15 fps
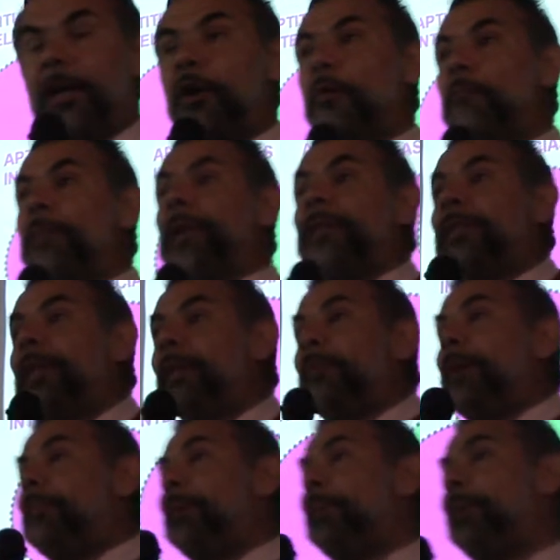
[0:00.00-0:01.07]

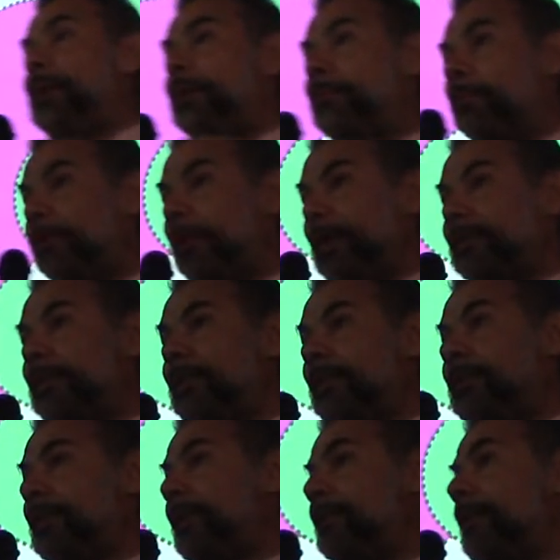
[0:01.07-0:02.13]
comprenderme a mí mismo antes
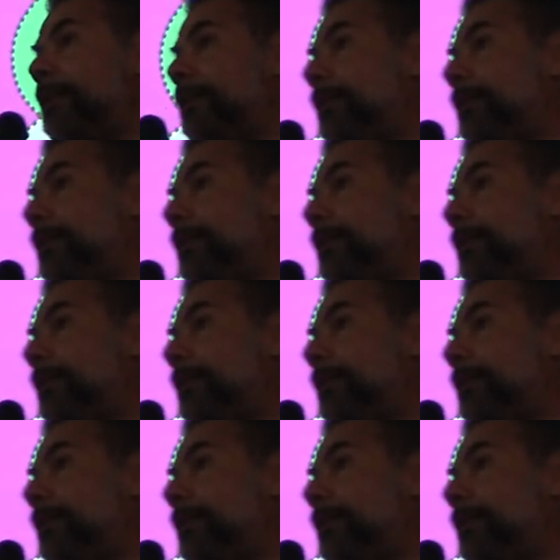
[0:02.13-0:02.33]
de tratar de